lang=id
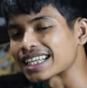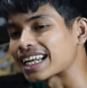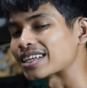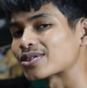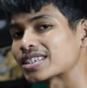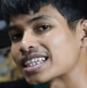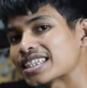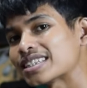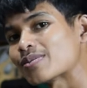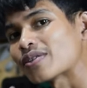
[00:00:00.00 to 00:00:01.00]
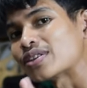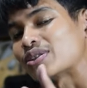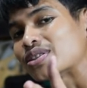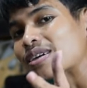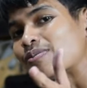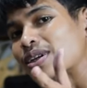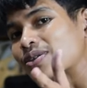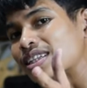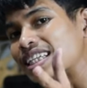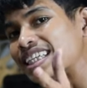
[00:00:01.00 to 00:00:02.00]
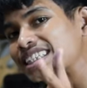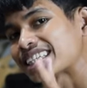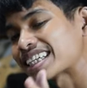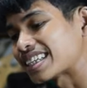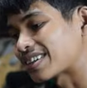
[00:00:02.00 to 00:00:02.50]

langsung saja simak videonya berikut ini cek it